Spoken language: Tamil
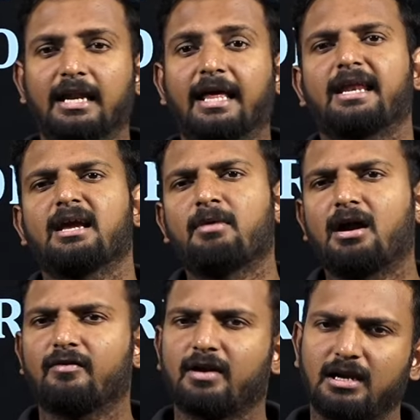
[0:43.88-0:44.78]
நிறைய
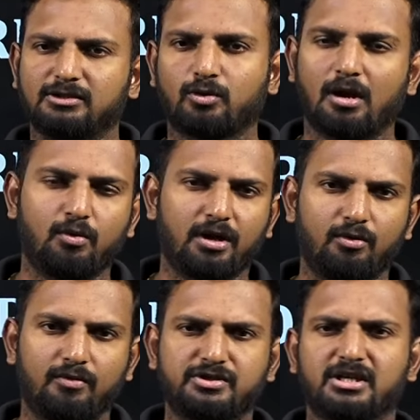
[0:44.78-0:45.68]
மாணவர்கள் சொல்லக்கூடிய
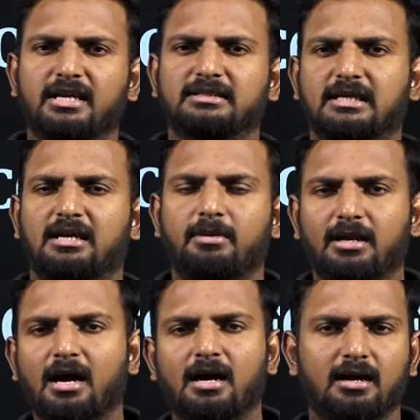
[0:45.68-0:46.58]
ஒரு விஷயம் என்ன சார்
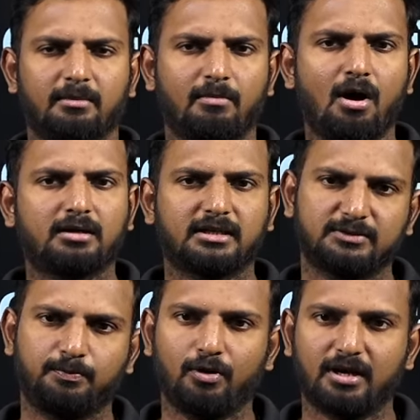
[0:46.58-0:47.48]
அப்படின்னா மார்க்
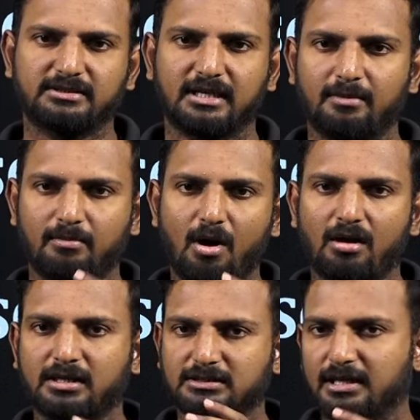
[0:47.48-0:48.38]
டெஸ்ட் போடுறேன் சார்
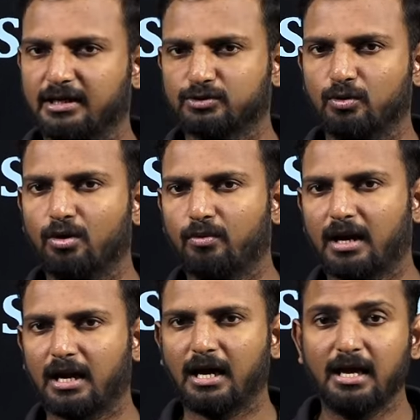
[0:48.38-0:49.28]
மார்க் டெஸ்ட்டில் எனக்கு ஸ்கோர்
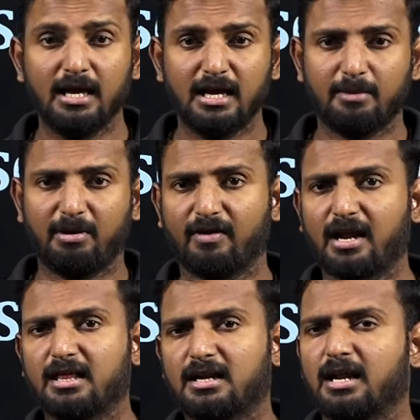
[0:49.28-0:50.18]
வரல இப்படி
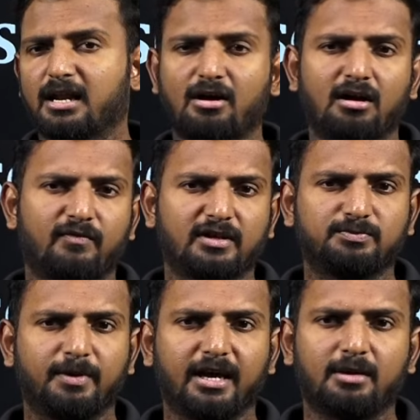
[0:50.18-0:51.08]
வராதனால எனக்கு கான்ஃபிடன்ஸ்
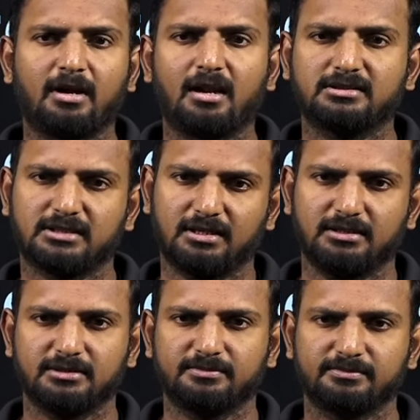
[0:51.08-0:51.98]
பயங்கரமாக லாஸ்
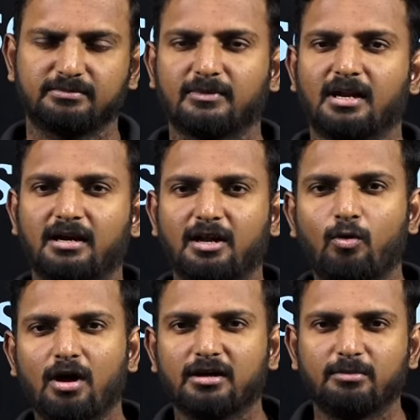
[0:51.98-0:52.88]
ஆகுது எனக்கு
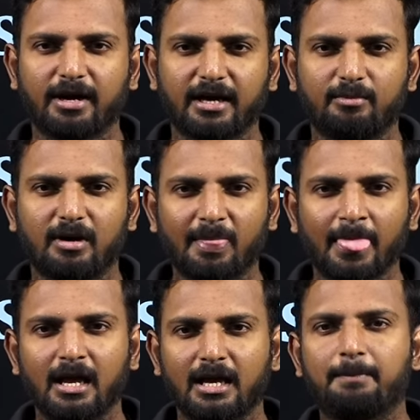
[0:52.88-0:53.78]
டவுன் ஆகுது பயங்கரமாக
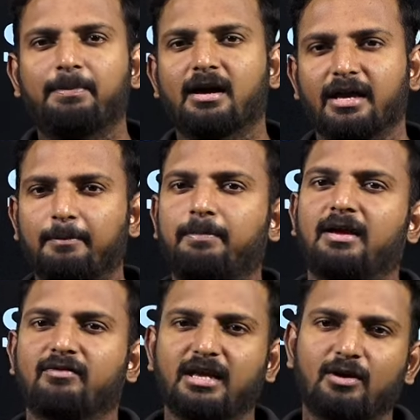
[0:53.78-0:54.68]
இப்போ நான் எப்படி
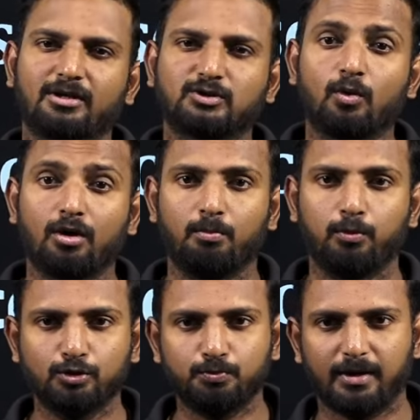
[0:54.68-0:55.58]
வந்து என்னுடைய ஸ்கோரை
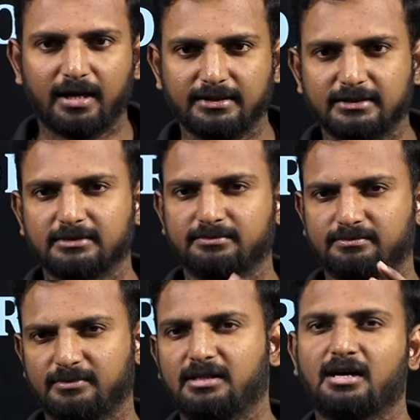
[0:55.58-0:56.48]
பூஸ்ட் பண்ணுறது
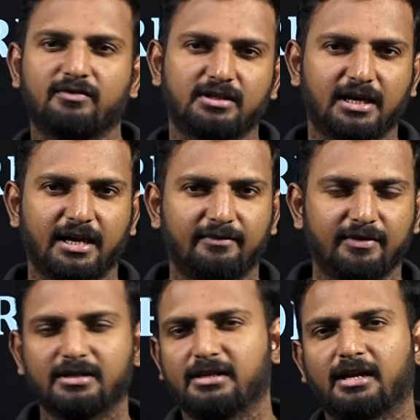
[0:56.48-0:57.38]
இதான் வந்து கேள்வி
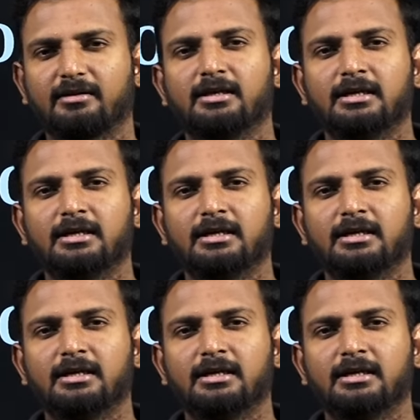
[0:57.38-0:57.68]
டன்